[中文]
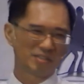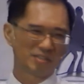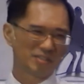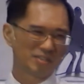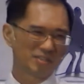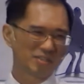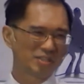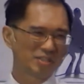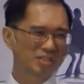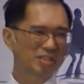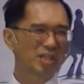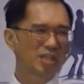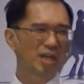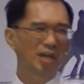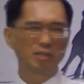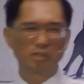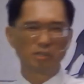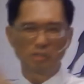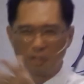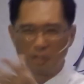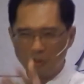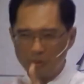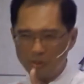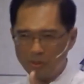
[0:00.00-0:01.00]
这是很
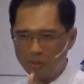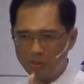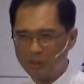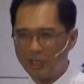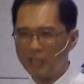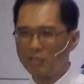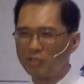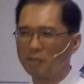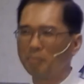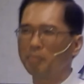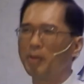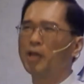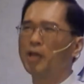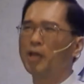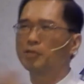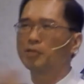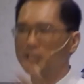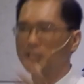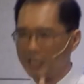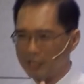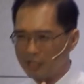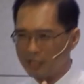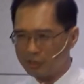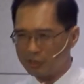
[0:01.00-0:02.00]
穷苦那种没有
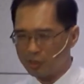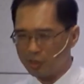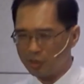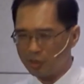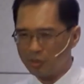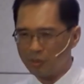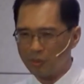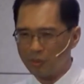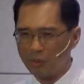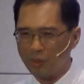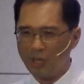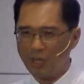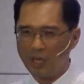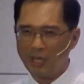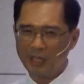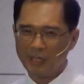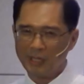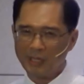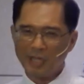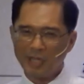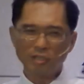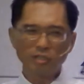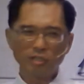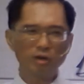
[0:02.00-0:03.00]
钱的穷苦。
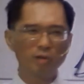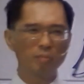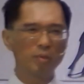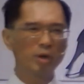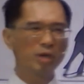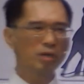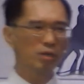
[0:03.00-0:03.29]
但是我们